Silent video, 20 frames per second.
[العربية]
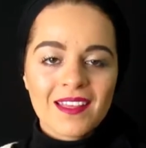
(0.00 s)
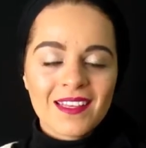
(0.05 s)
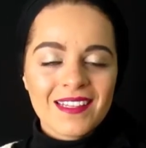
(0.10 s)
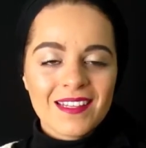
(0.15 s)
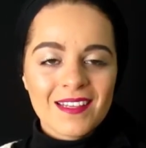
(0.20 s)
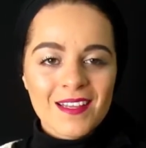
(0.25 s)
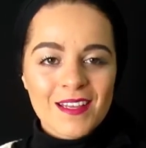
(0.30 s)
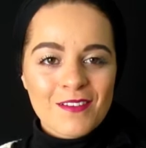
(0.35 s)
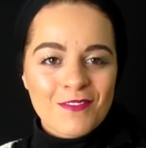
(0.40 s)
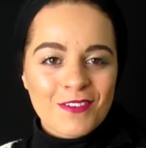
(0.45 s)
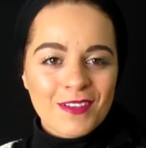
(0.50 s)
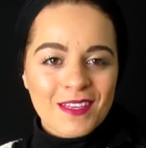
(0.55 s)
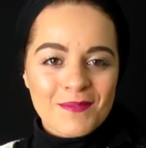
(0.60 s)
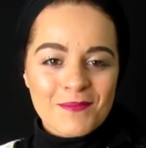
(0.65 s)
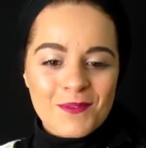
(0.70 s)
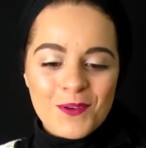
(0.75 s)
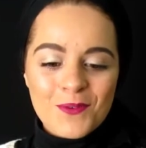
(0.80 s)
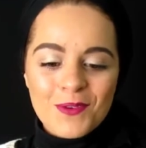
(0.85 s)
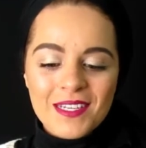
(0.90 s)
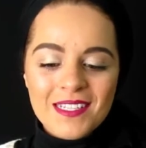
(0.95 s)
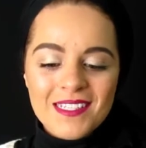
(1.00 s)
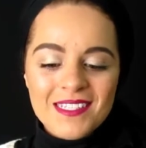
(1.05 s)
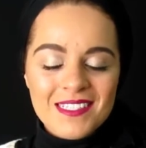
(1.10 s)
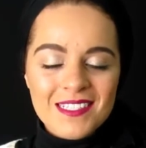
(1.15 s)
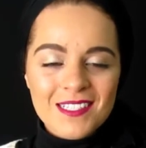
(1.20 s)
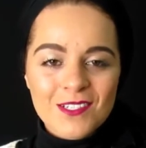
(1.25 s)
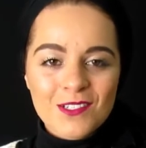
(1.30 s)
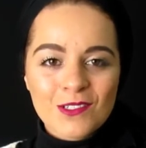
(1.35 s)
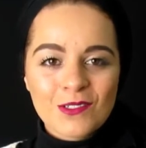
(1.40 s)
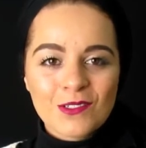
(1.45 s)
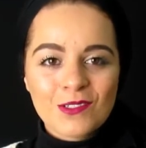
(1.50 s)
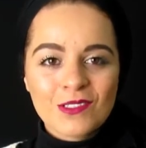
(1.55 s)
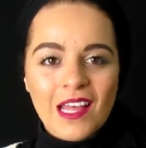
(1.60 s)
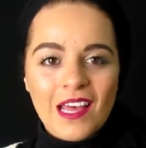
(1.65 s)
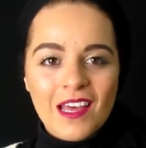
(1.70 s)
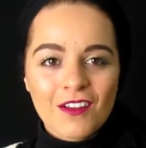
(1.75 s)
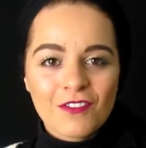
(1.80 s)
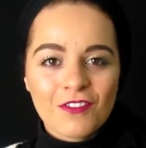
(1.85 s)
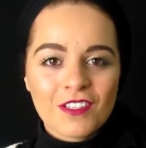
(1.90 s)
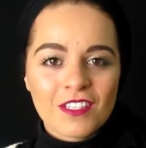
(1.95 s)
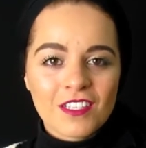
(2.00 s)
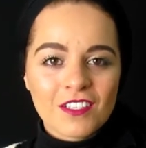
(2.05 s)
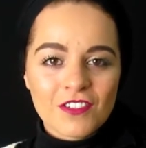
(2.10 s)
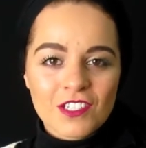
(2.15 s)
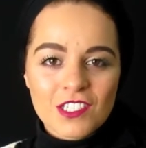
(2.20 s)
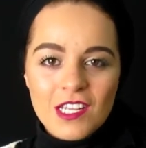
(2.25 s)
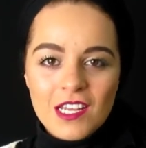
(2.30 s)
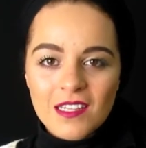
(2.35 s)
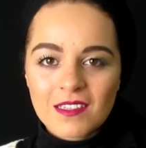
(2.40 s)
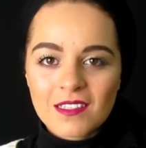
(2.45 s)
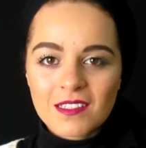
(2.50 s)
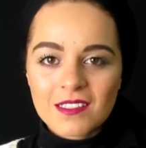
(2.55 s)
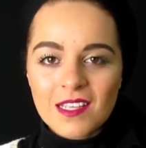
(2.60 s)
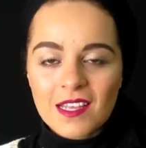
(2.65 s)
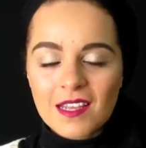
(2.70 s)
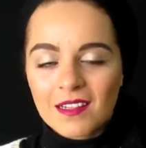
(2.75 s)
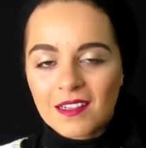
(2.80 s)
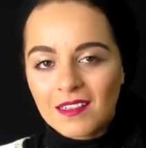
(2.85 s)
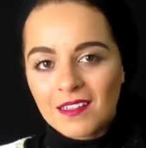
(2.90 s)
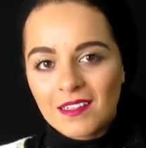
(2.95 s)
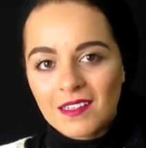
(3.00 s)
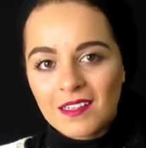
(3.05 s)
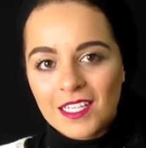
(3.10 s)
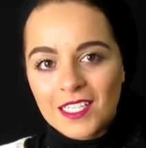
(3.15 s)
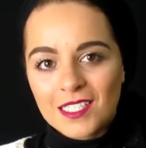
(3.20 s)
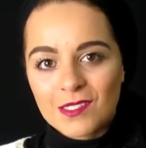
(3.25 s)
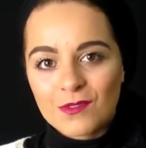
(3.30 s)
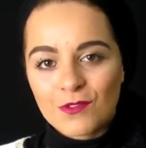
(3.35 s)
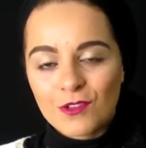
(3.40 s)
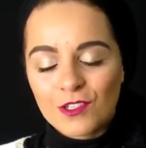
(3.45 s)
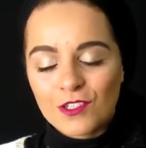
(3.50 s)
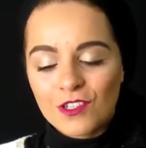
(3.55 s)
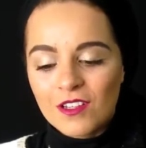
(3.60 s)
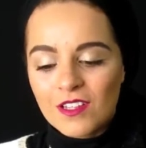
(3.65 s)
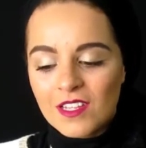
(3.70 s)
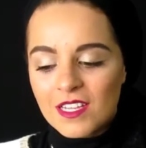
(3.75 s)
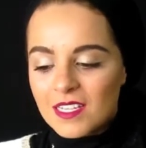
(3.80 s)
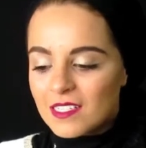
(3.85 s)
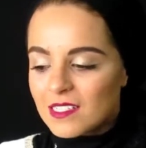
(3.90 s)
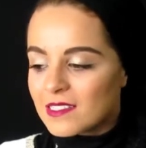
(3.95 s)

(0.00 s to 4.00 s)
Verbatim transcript: اذا فريمون بغيتي تعرفي كيفاش حضرت هذا الاكسفوليون